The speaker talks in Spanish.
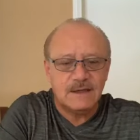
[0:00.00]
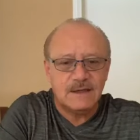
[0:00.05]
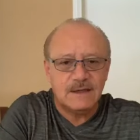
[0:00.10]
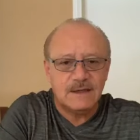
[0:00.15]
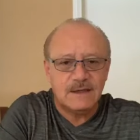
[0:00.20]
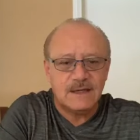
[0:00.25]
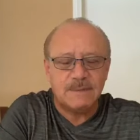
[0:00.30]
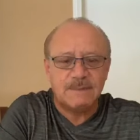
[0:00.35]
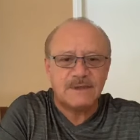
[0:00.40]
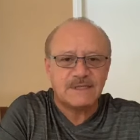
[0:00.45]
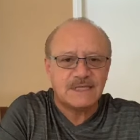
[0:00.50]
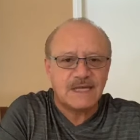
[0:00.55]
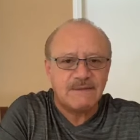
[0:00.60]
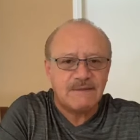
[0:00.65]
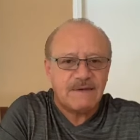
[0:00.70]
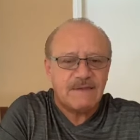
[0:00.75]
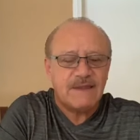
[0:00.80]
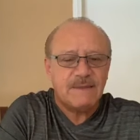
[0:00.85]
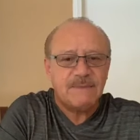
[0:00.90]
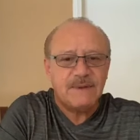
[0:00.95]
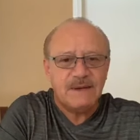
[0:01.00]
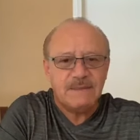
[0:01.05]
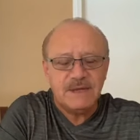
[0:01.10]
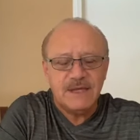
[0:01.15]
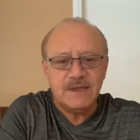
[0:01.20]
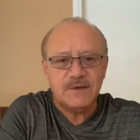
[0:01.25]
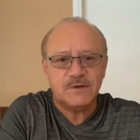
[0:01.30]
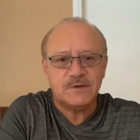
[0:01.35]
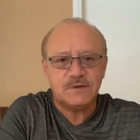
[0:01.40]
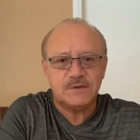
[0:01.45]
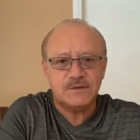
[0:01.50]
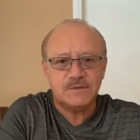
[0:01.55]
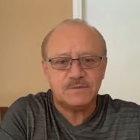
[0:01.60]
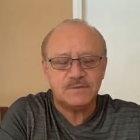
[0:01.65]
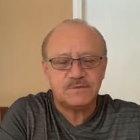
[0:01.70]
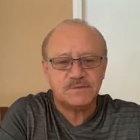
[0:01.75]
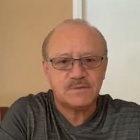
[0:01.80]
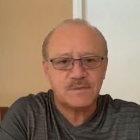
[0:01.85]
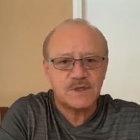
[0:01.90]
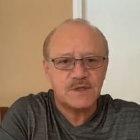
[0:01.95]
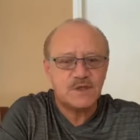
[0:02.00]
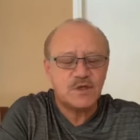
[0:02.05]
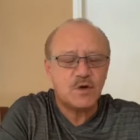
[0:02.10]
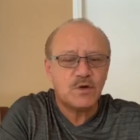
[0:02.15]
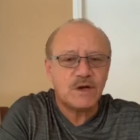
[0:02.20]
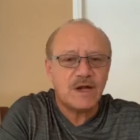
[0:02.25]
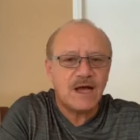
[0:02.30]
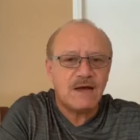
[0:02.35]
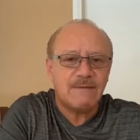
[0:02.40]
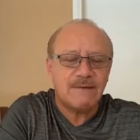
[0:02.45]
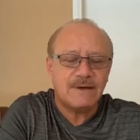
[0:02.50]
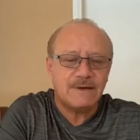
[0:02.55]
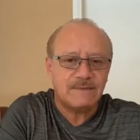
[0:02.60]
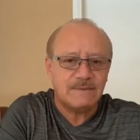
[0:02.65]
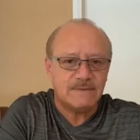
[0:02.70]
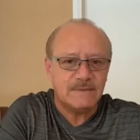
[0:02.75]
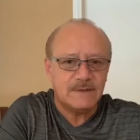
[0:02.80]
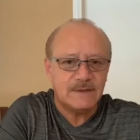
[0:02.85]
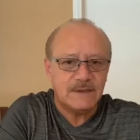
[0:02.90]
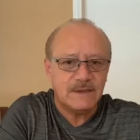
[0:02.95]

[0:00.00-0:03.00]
La pasaban deprimidos, lloraban.